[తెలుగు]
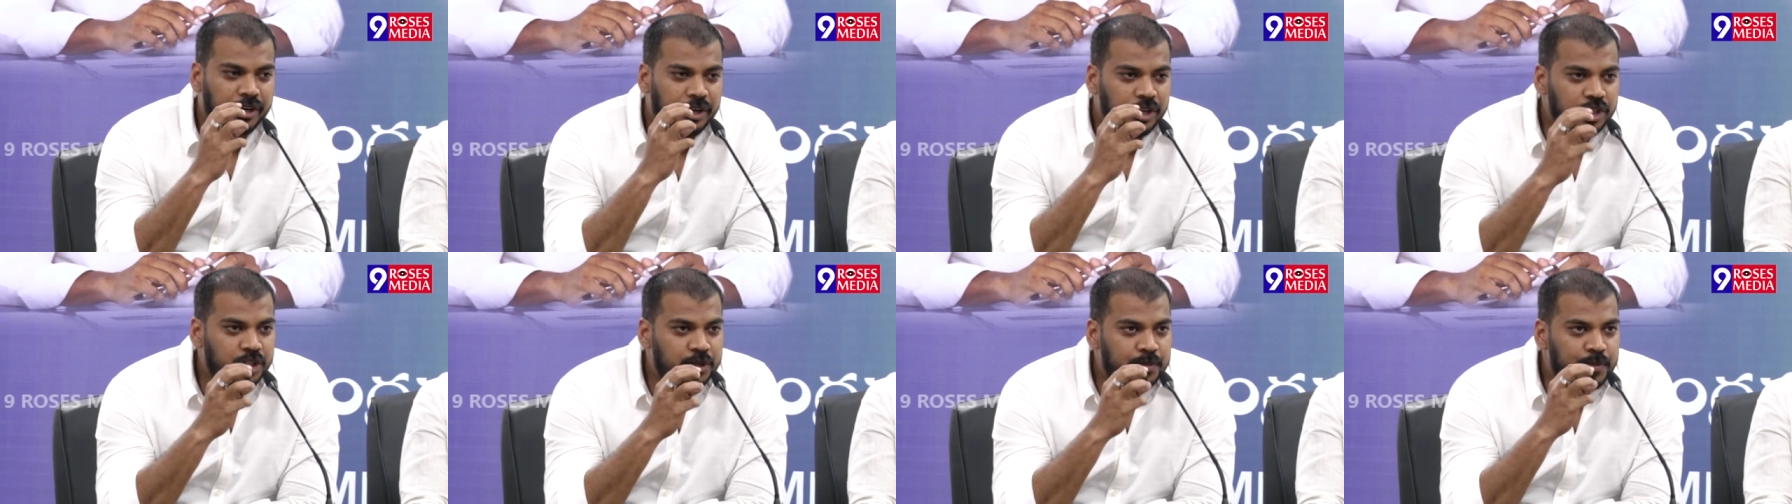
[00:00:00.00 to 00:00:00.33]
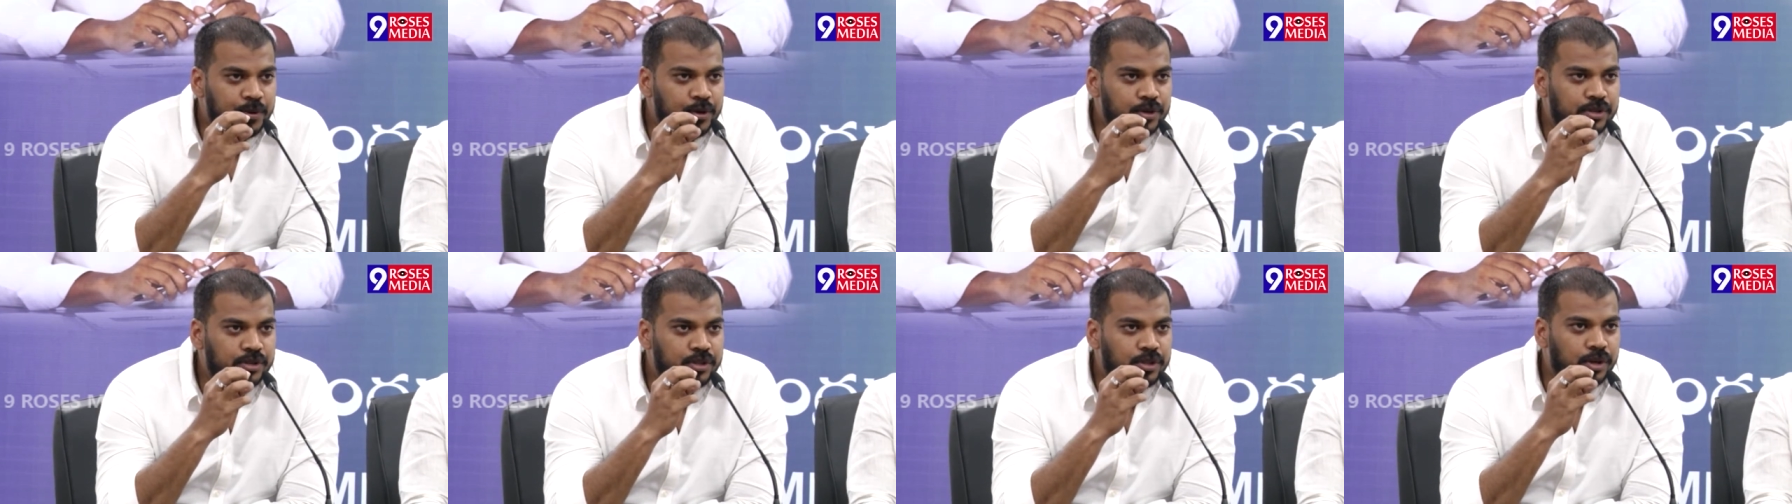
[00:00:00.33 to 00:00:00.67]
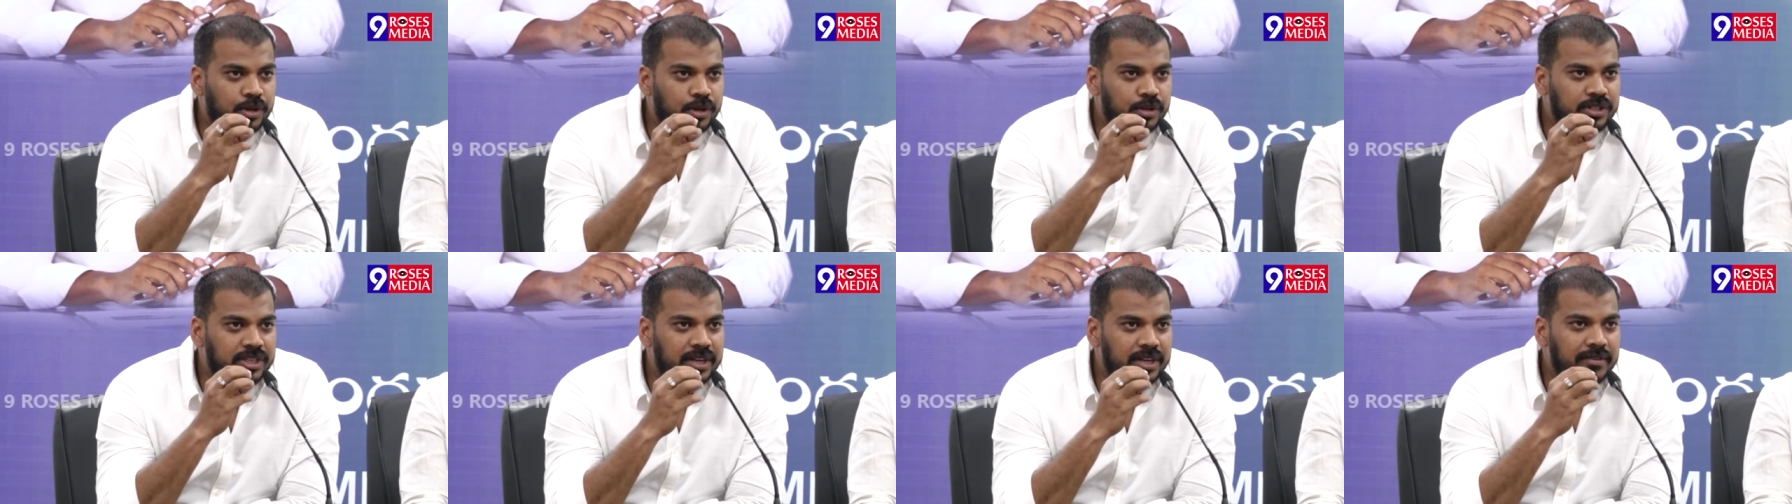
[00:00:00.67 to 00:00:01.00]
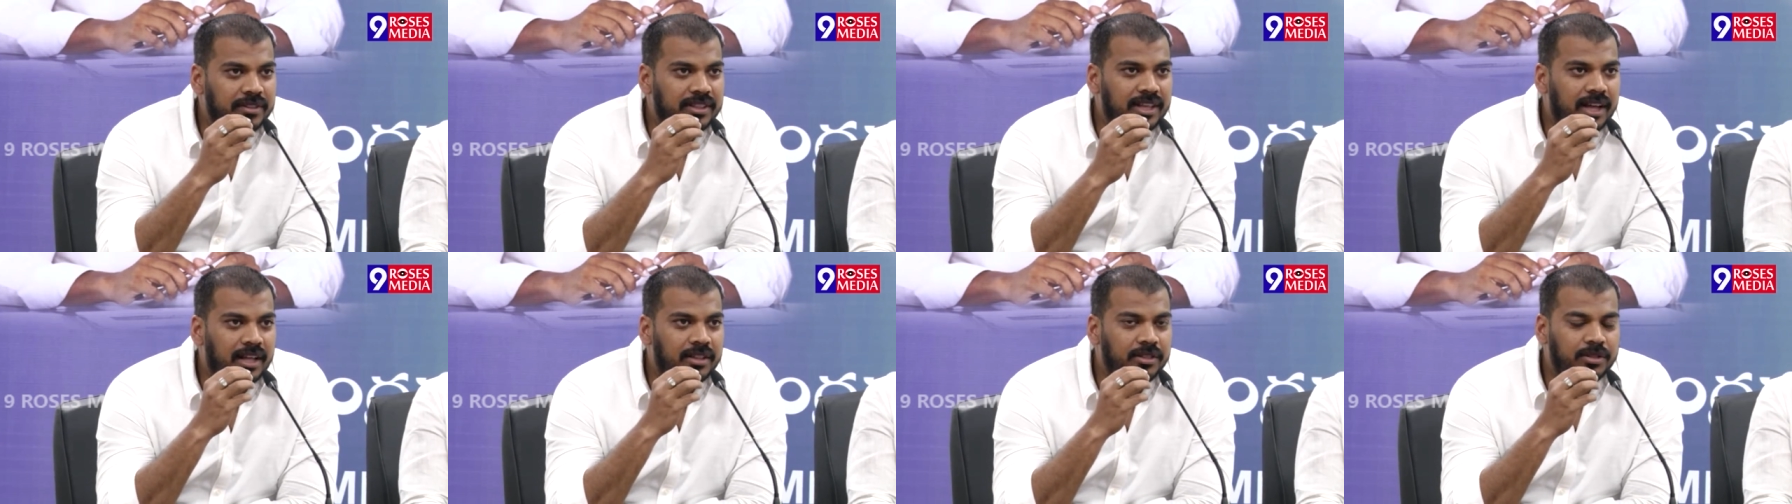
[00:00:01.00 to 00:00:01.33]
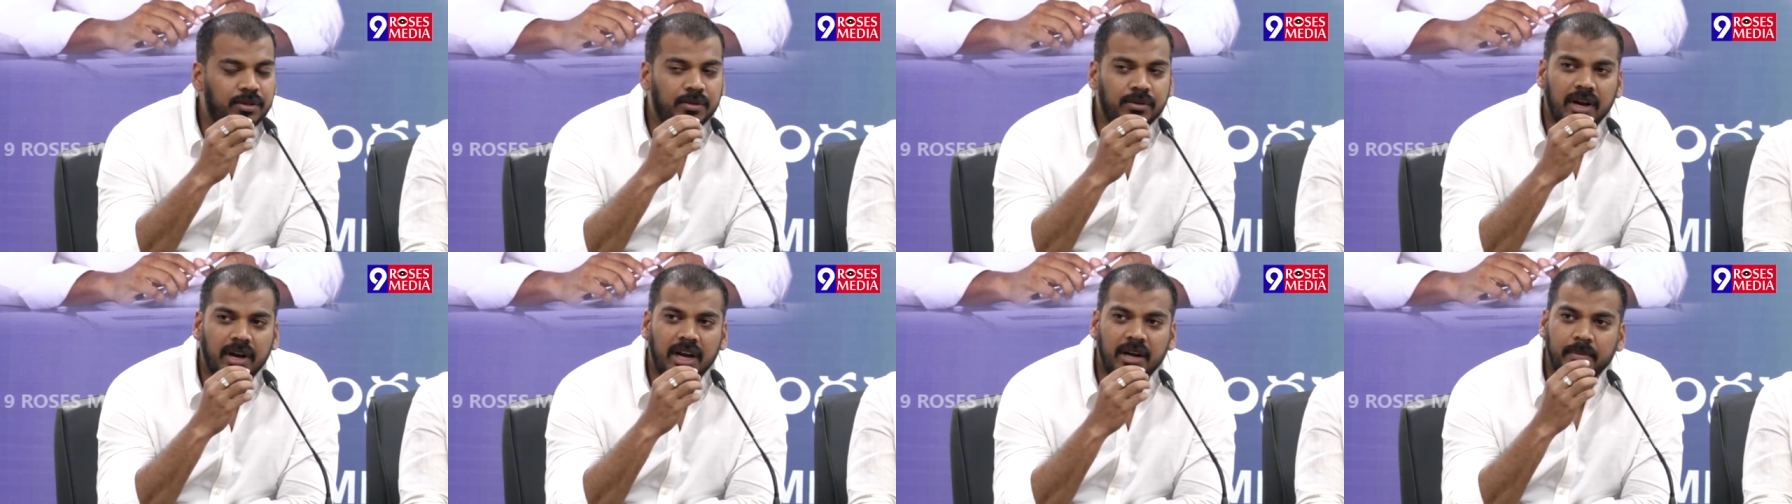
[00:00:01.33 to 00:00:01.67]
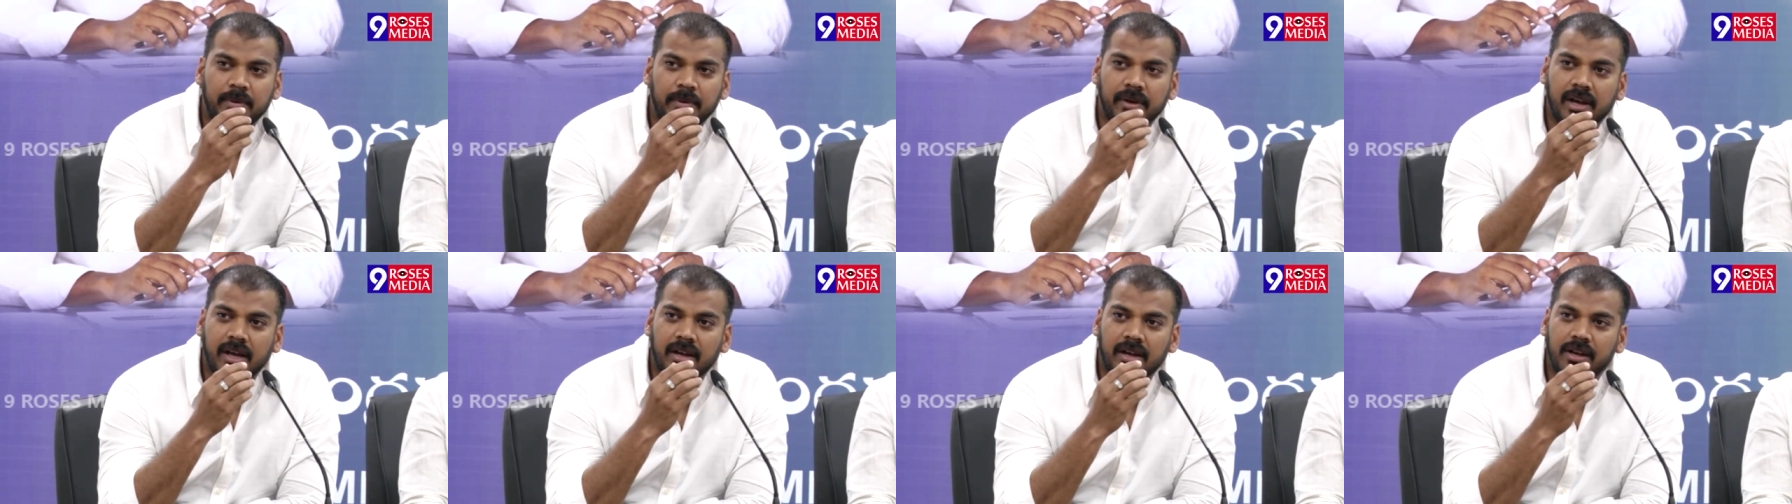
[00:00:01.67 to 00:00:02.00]
డిస్ప్యూట్స్తో జీవితాంతం
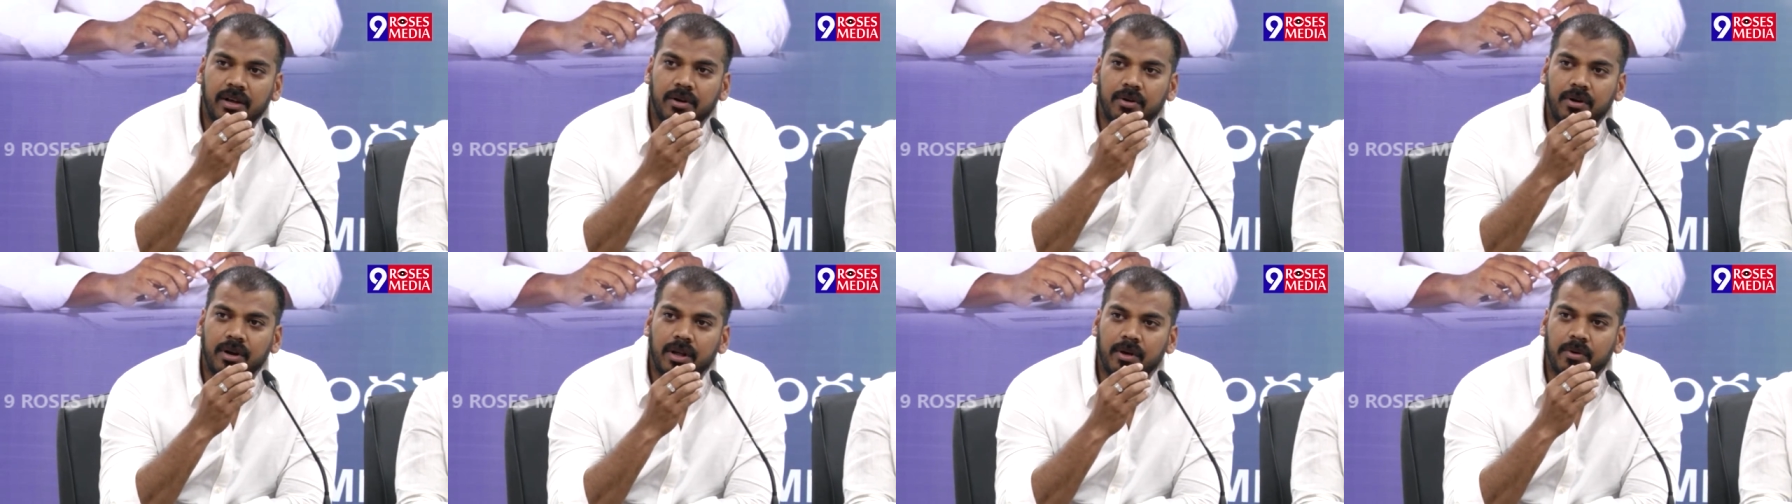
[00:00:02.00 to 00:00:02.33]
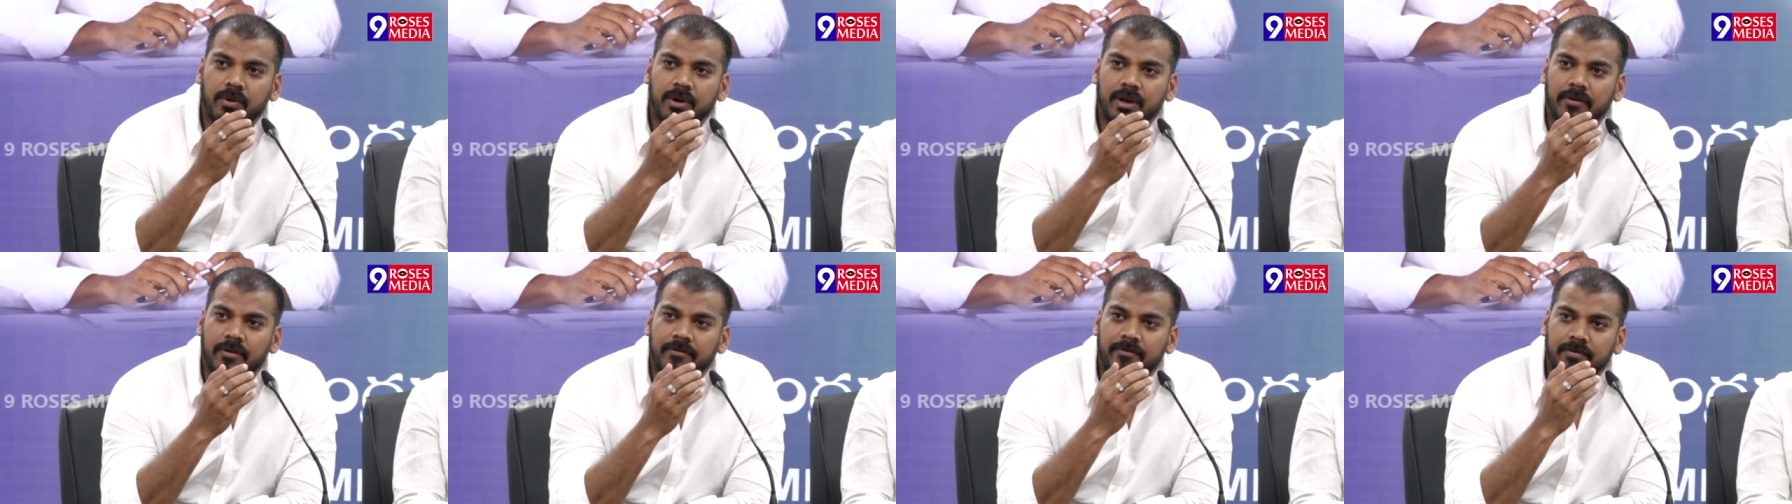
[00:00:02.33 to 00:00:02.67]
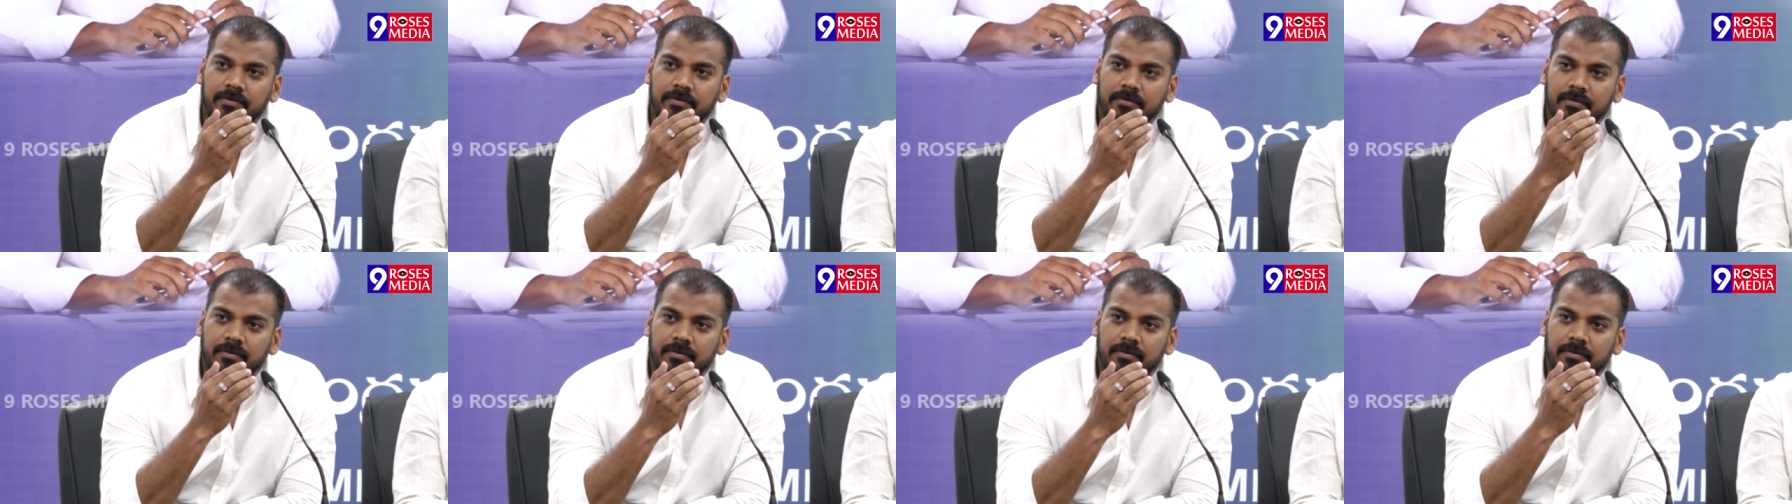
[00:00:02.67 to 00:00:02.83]
నడిపే కన్నా కూడా ఒక